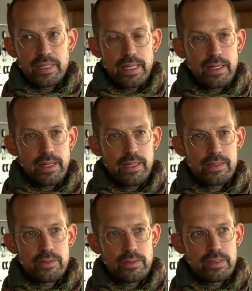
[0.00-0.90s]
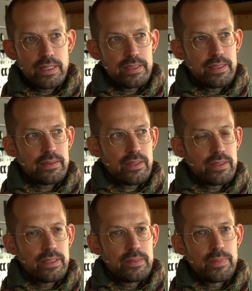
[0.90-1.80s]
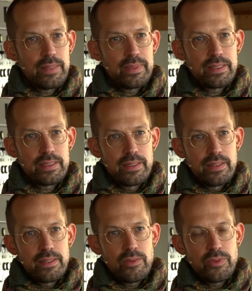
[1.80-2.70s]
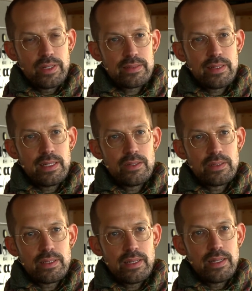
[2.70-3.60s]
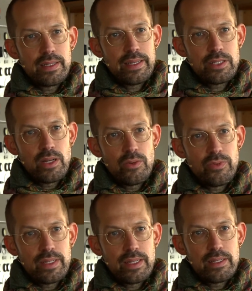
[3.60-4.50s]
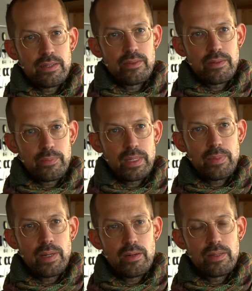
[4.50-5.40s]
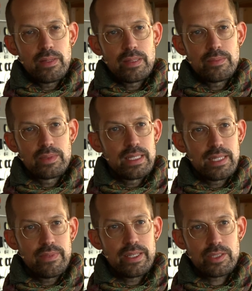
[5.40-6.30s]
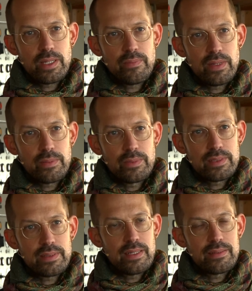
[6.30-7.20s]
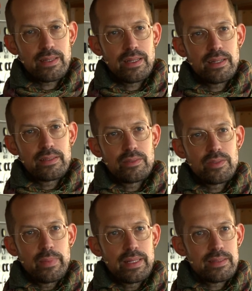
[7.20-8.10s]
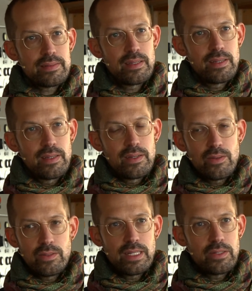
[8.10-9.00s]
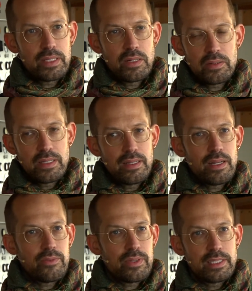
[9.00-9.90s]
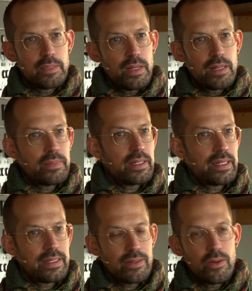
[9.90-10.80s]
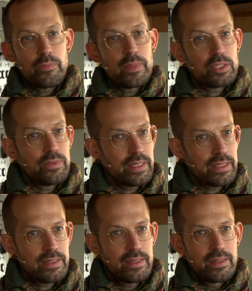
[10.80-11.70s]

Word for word: generell so, seit ich jetzt auch hier bei bin, der finanzielle und energetische Aufwand, der hier gepowert werden muss, irgendwie gestemmt werden muss, ist halt relativ immens mhm. und dadurch auch eine langfristige Planbarkeit oftmals schwierig.